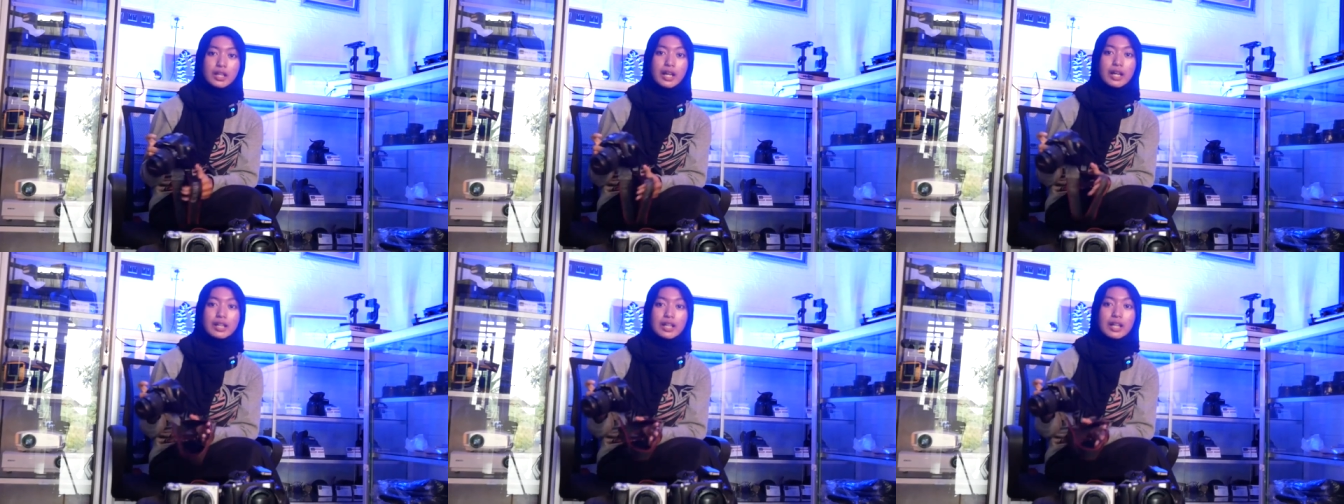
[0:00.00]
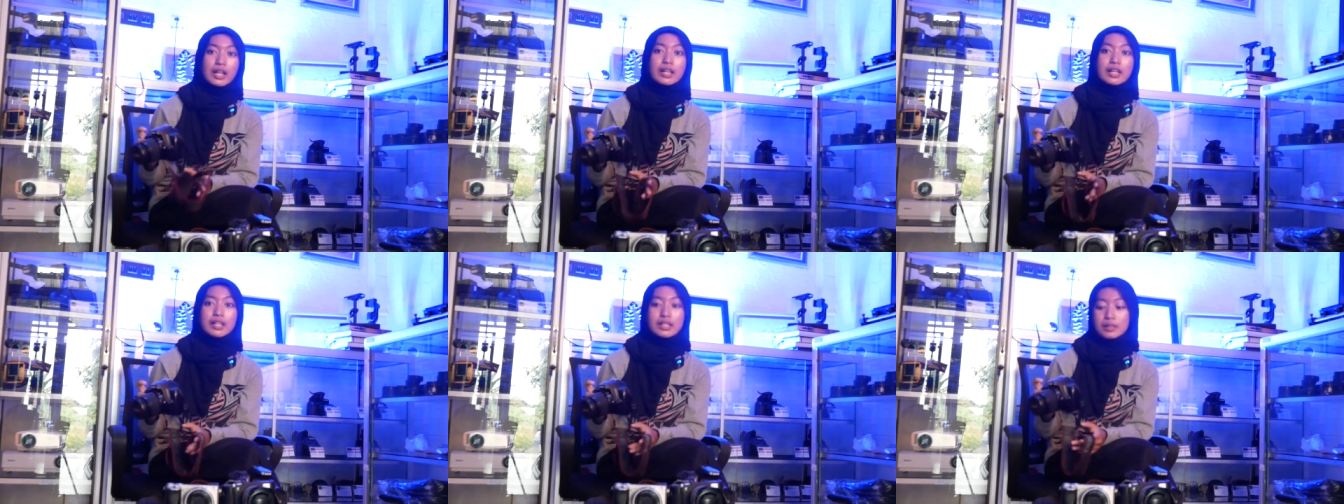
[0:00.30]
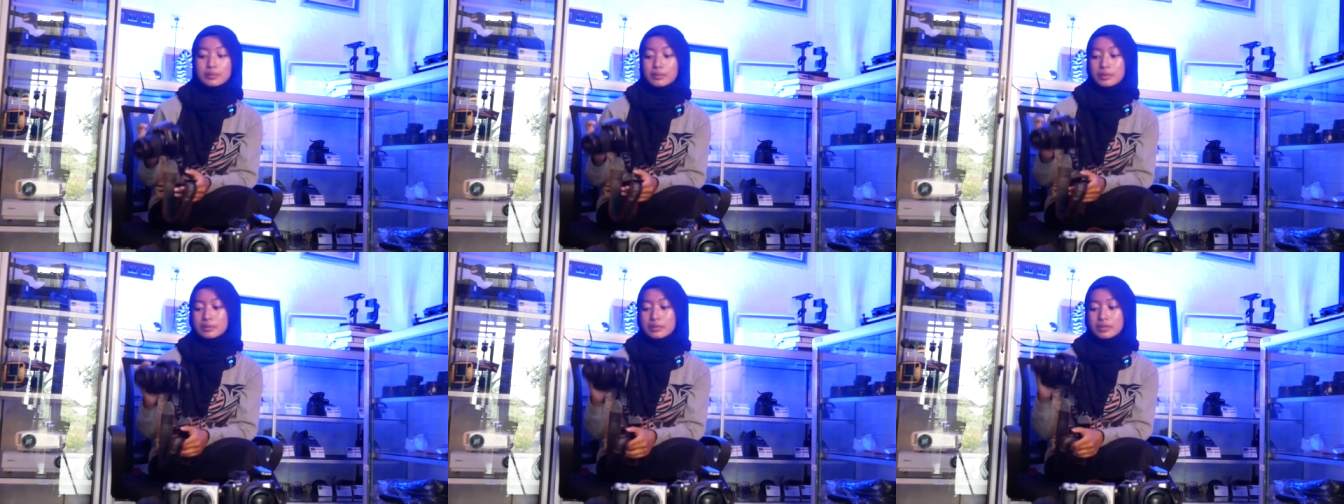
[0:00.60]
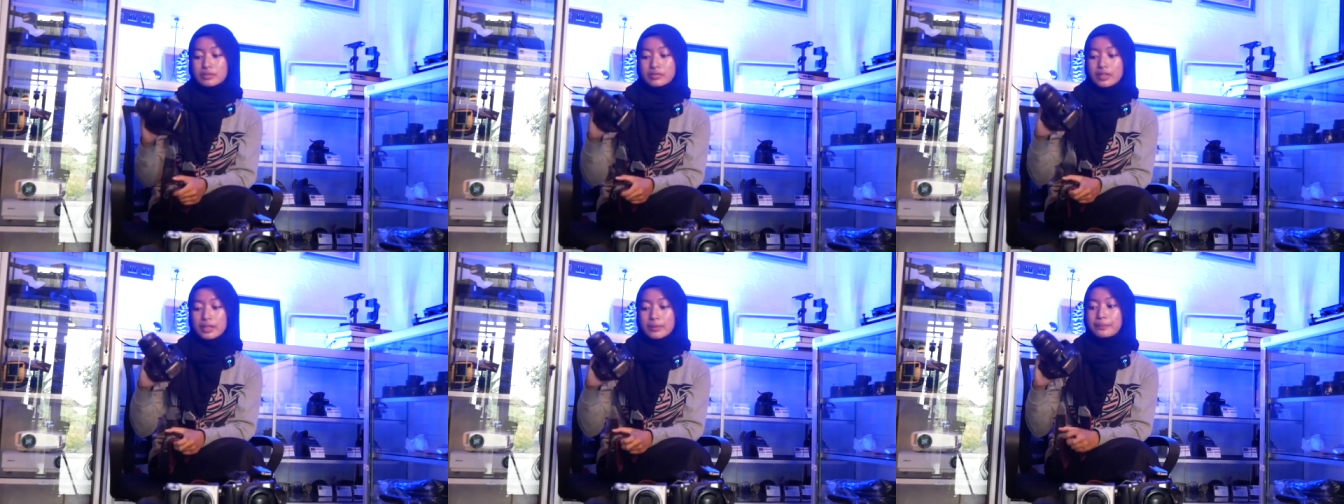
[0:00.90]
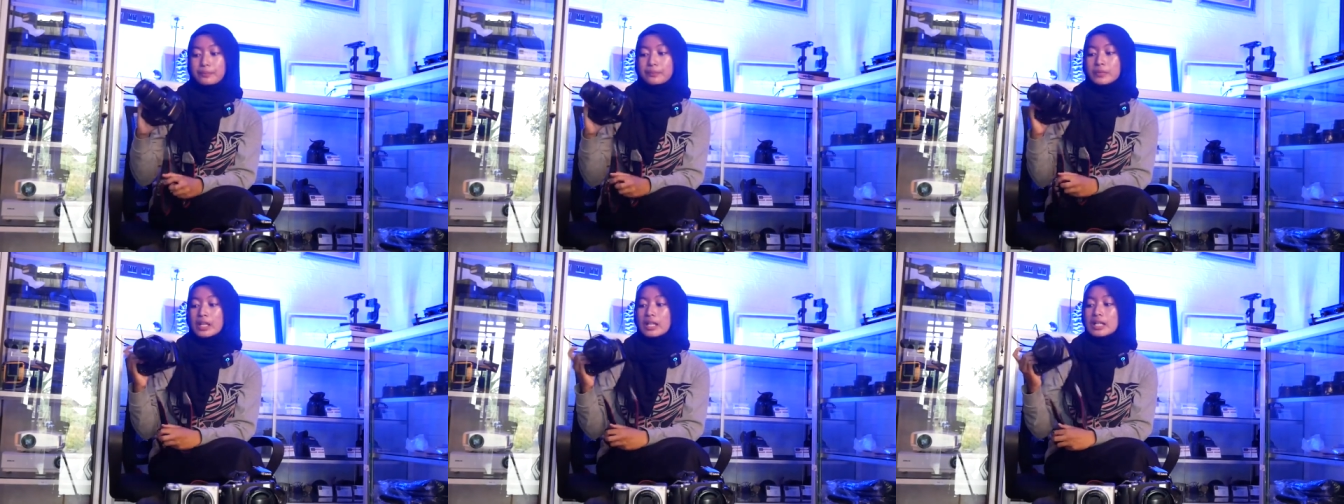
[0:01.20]
karena layarnya belum di
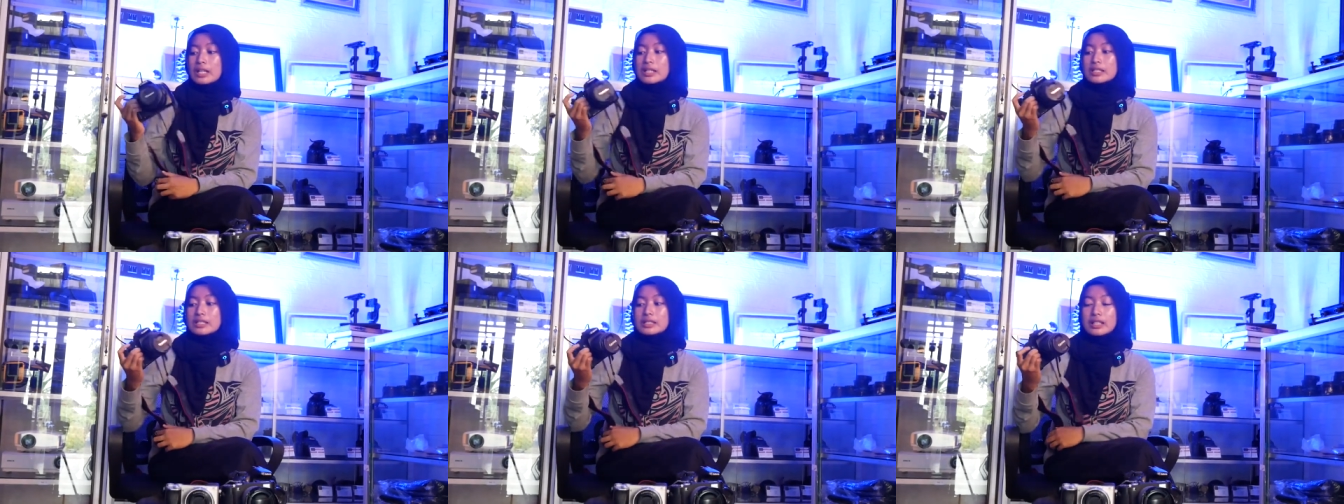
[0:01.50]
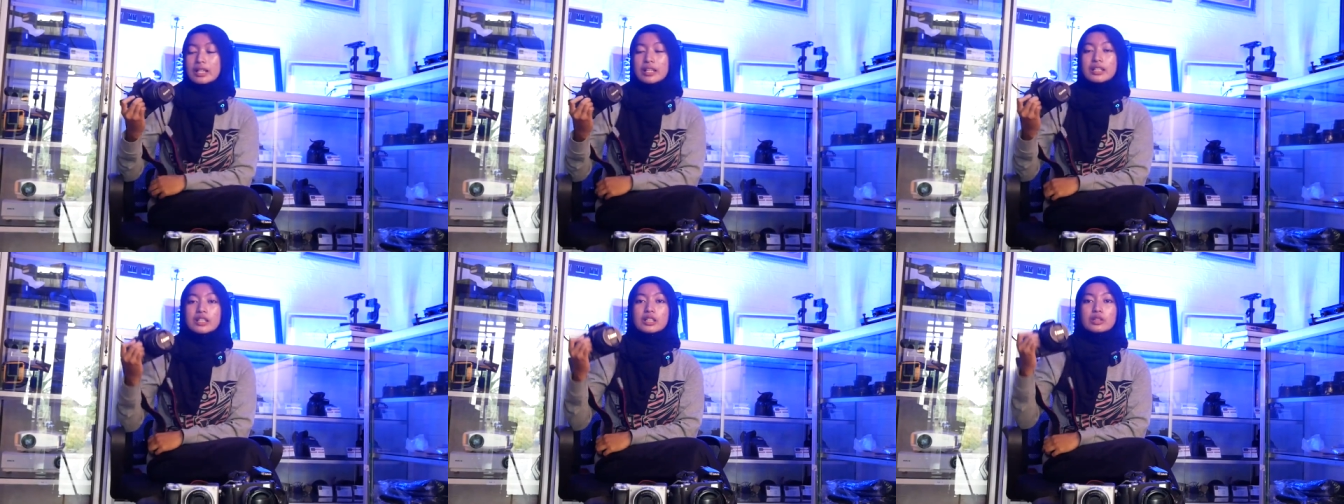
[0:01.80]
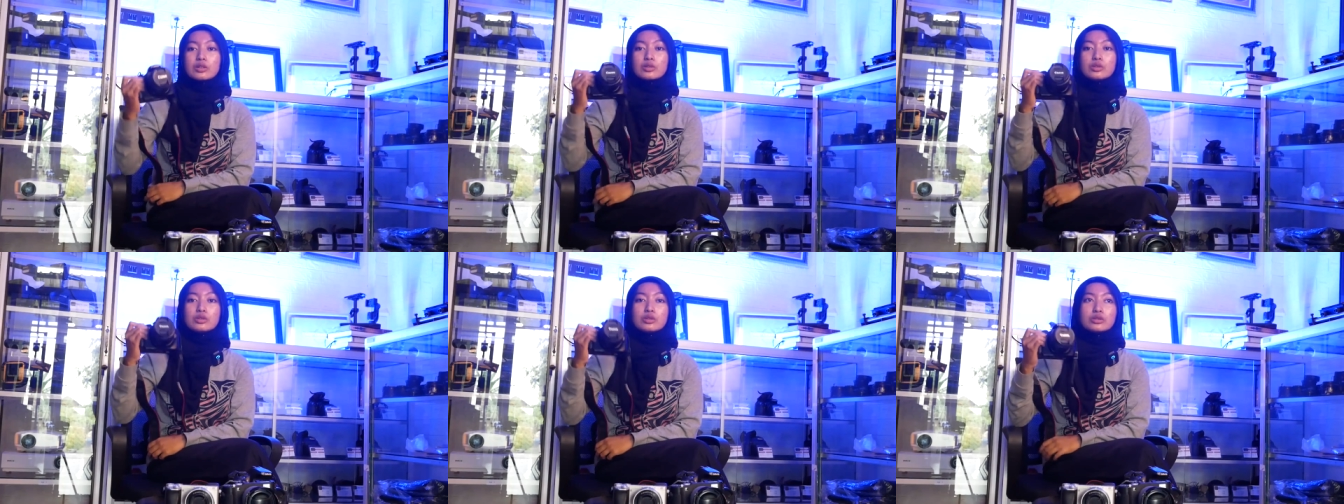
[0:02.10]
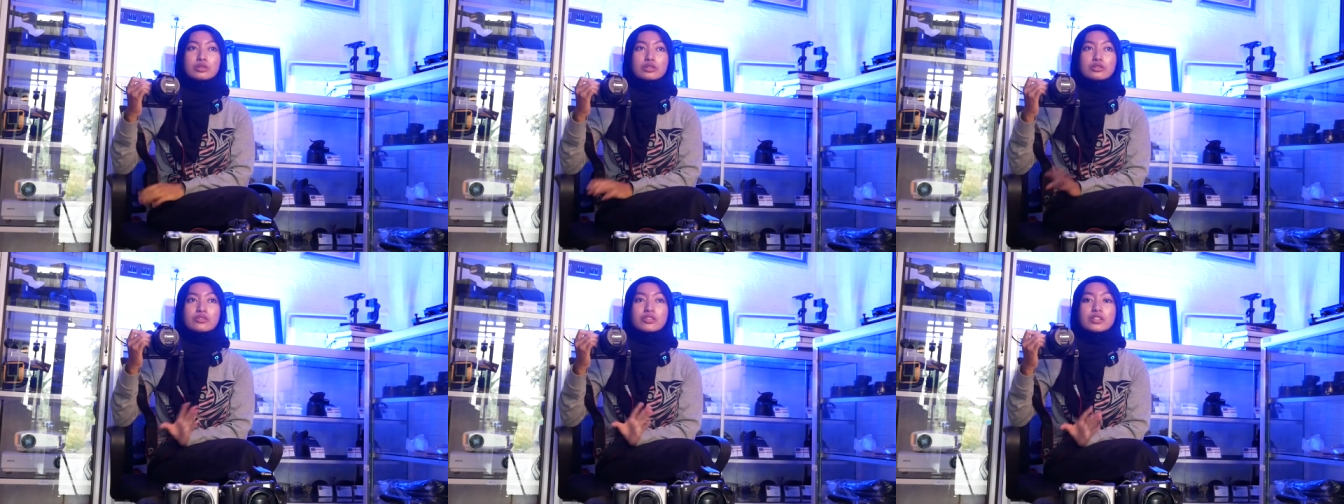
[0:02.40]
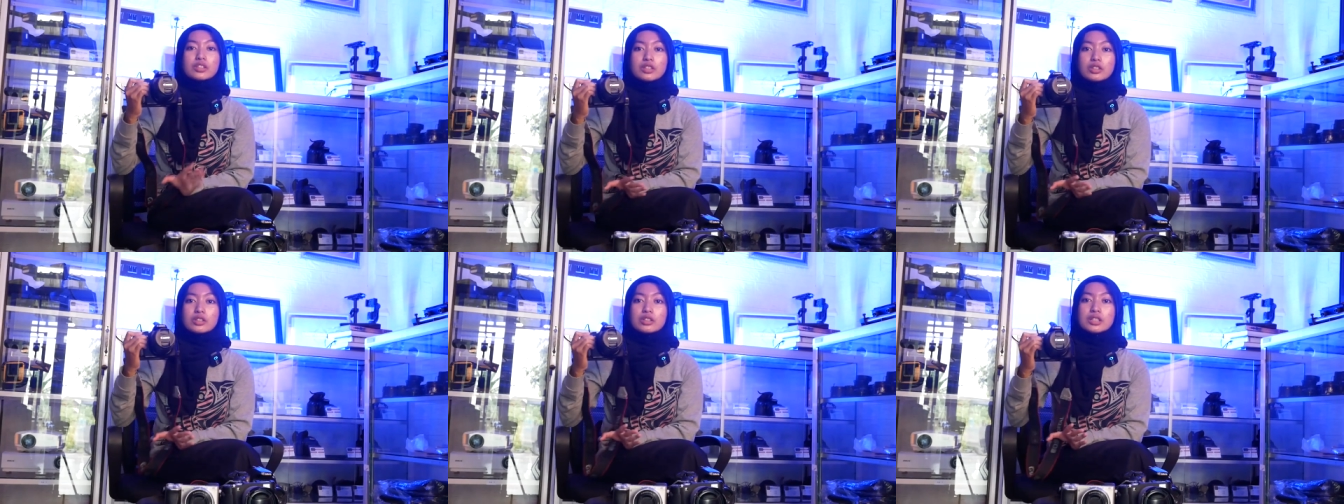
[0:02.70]
flip. Selain itu untuk
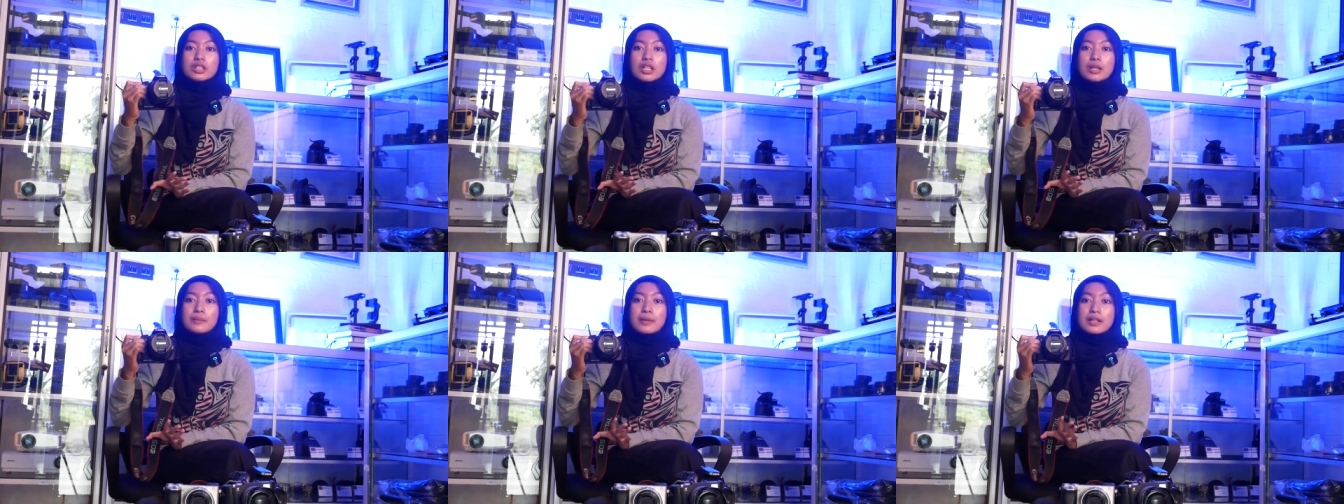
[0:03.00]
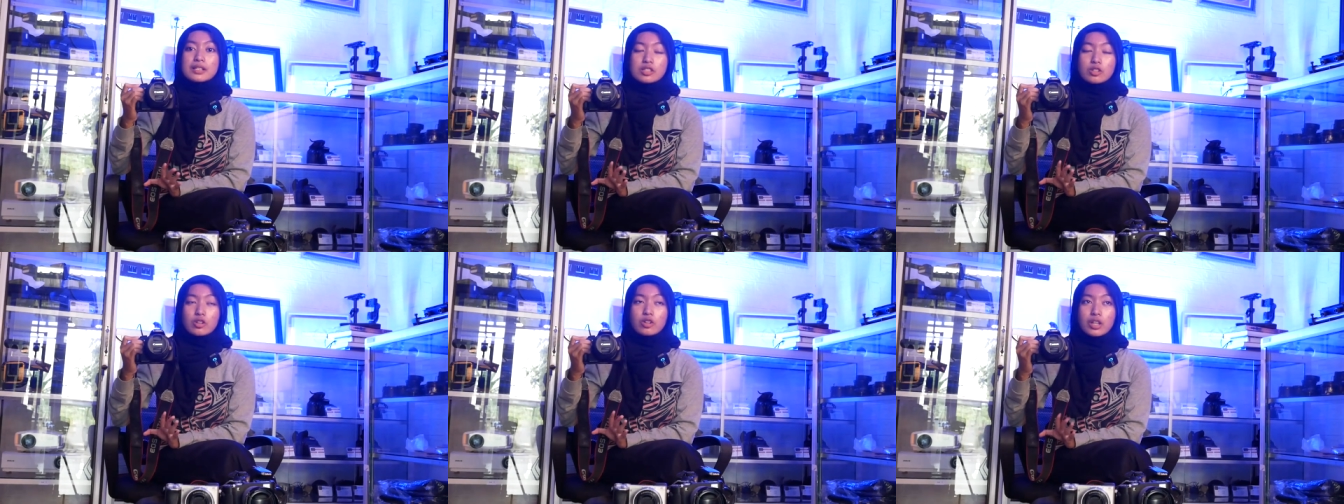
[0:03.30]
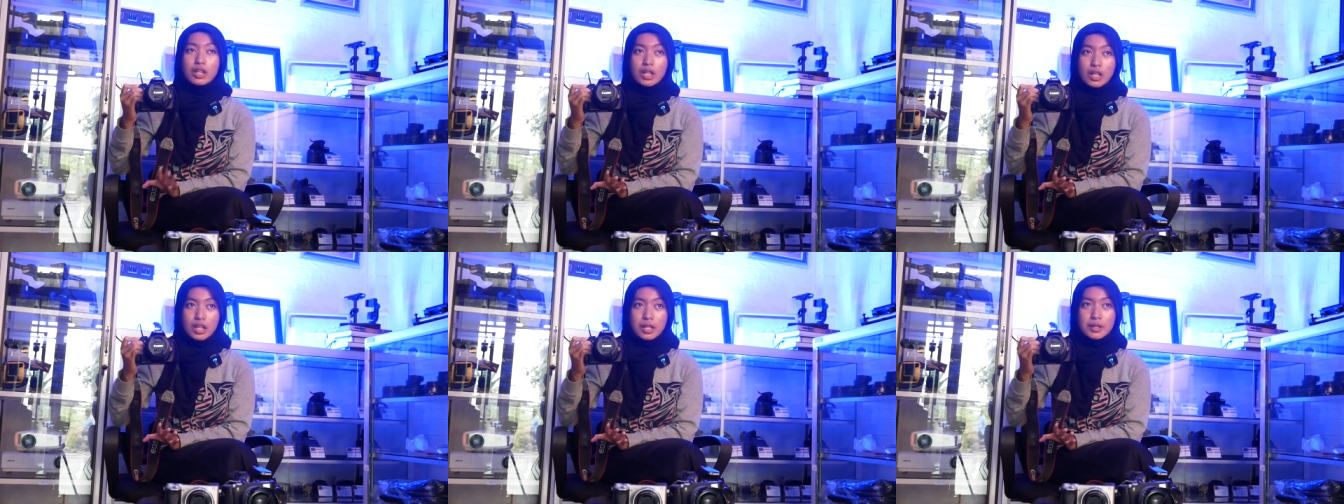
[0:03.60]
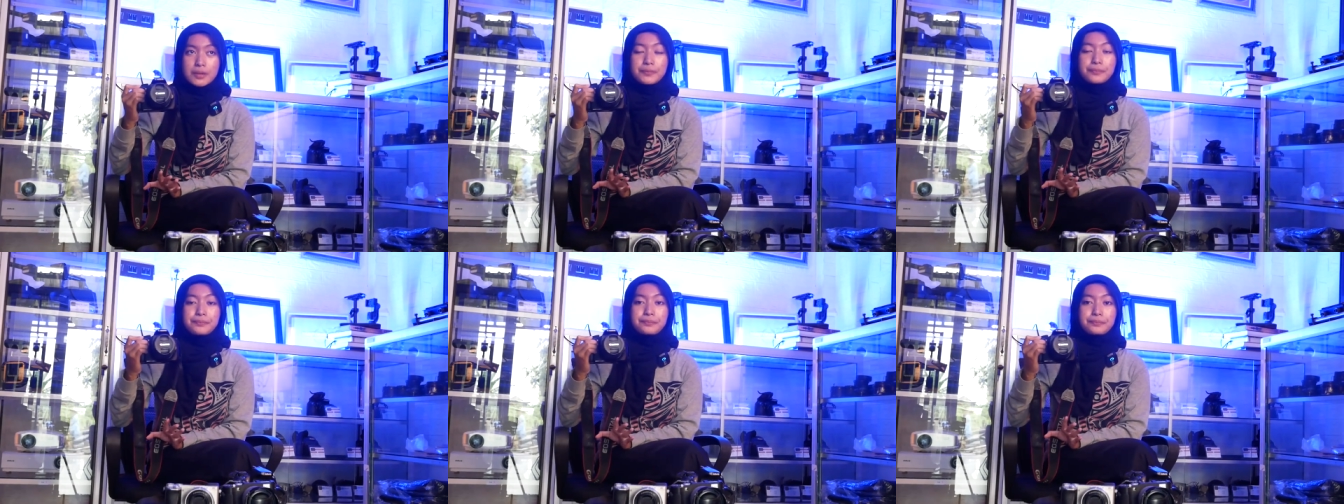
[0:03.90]
video dia masih oke. Okay.